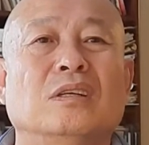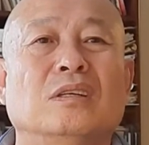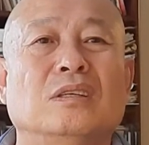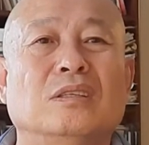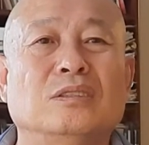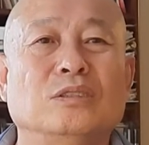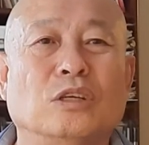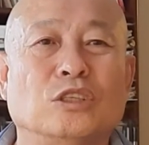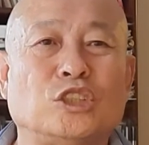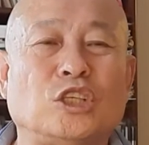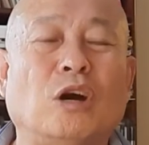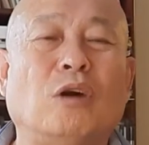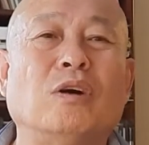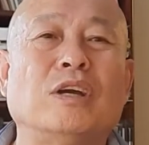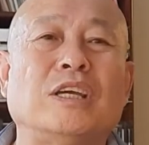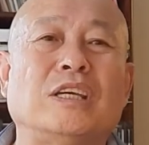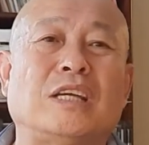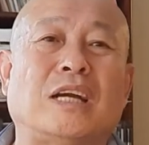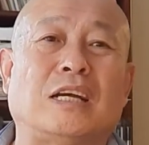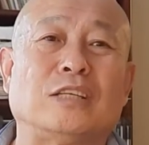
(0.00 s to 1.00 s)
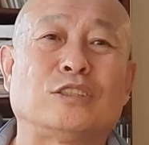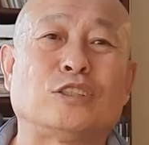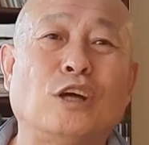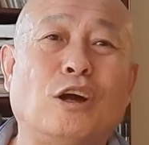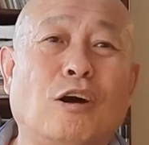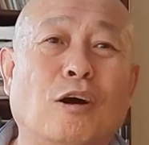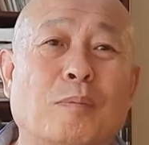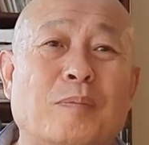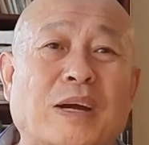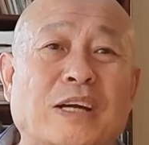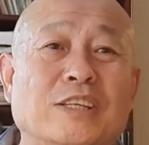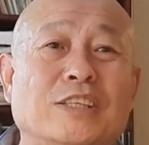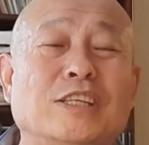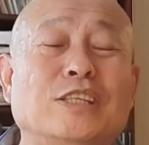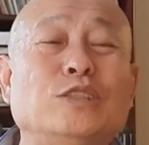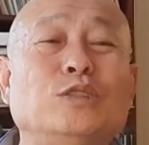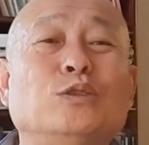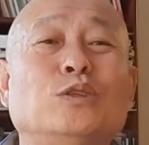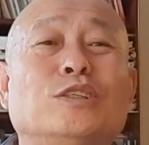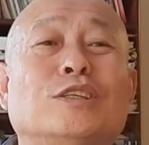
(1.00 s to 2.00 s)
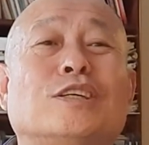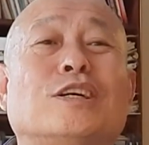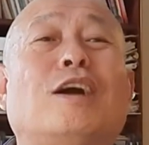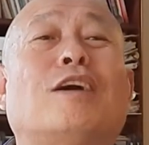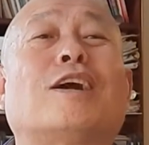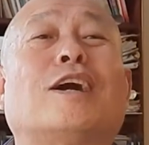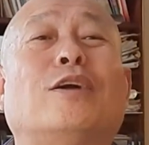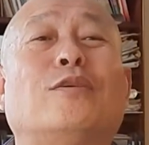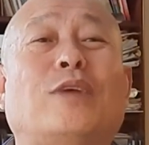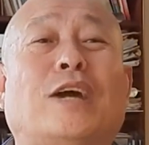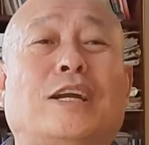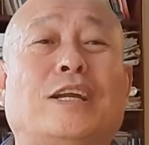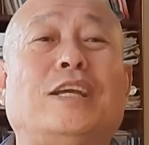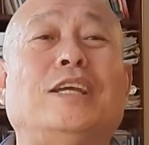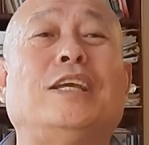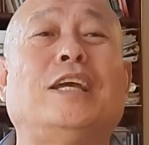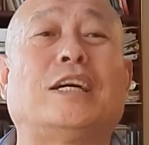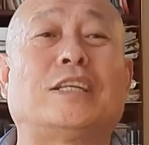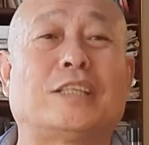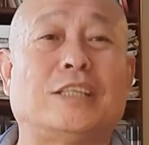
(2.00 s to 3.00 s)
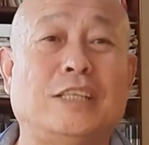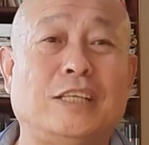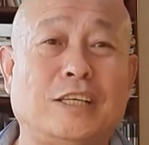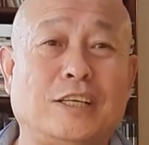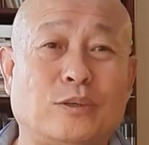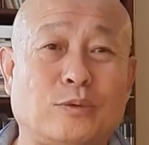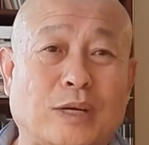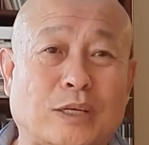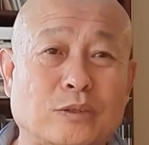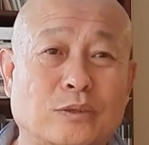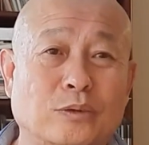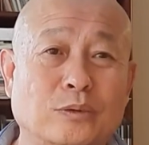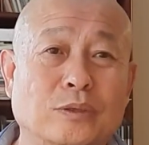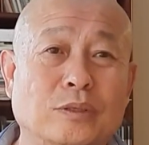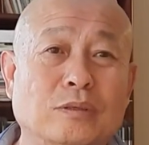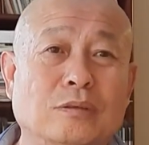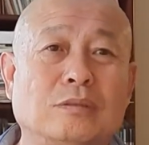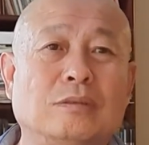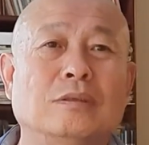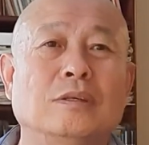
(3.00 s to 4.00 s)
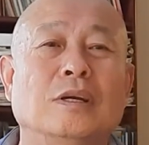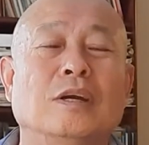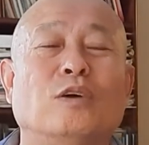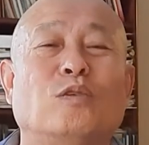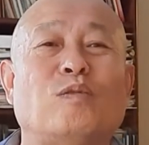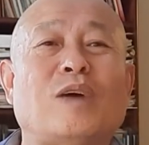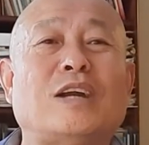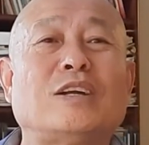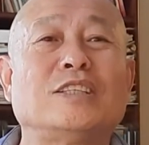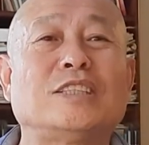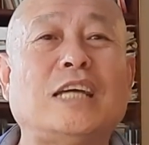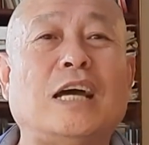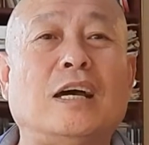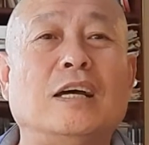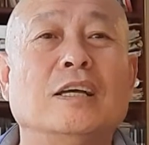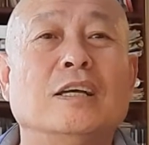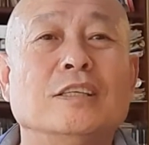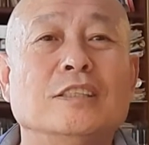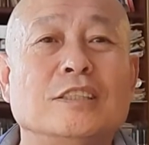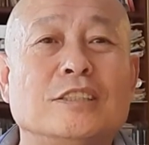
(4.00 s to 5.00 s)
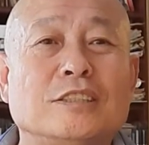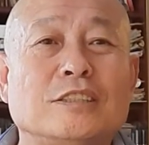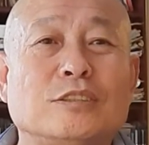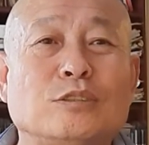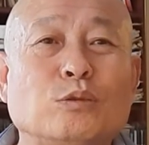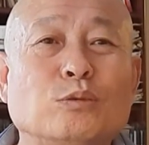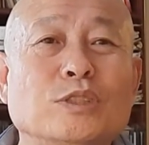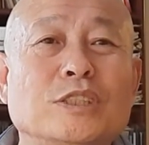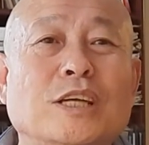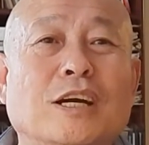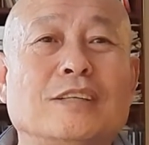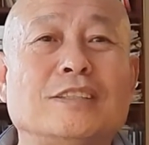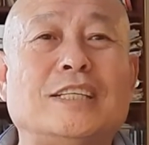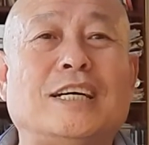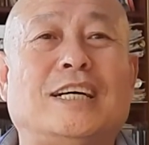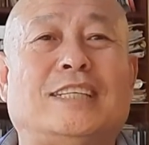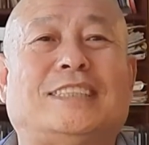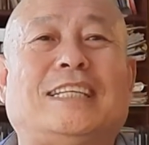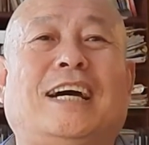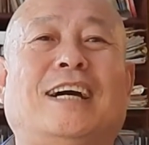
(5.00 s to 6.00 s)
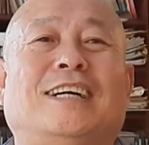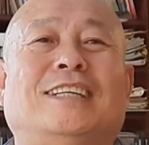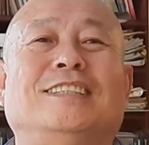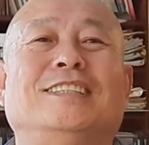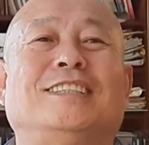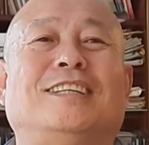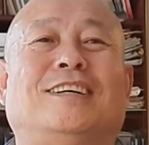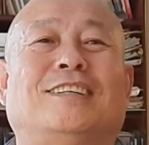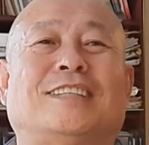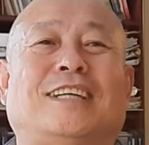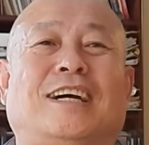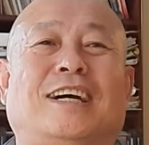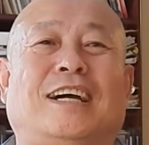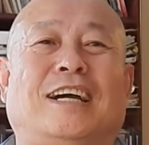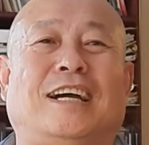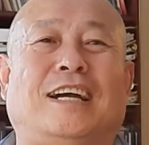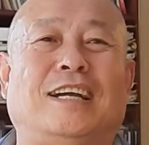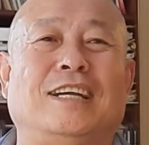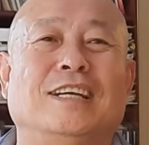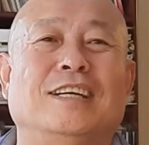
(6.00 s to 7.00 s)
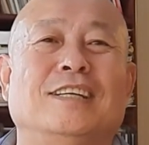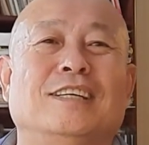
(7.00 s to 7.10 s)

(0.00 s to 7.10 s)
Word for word: 要翘一下，翘本身就是杠杆原理，也是一个圆周运动。完了，在竖向的，在横向的，哎，